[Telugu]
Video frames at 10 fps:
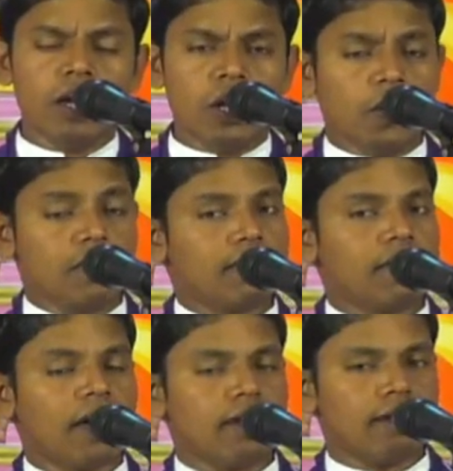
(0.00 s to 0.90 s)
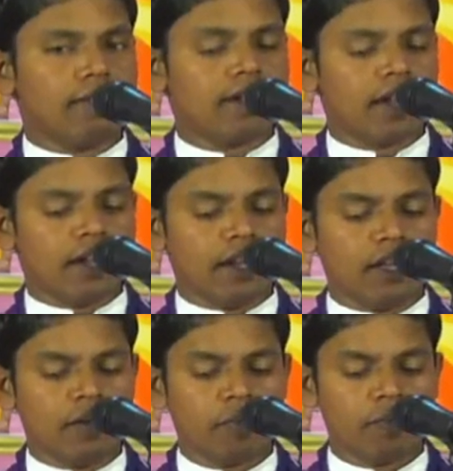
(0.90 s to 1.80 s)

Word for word: ఎన్నో సాధించాలని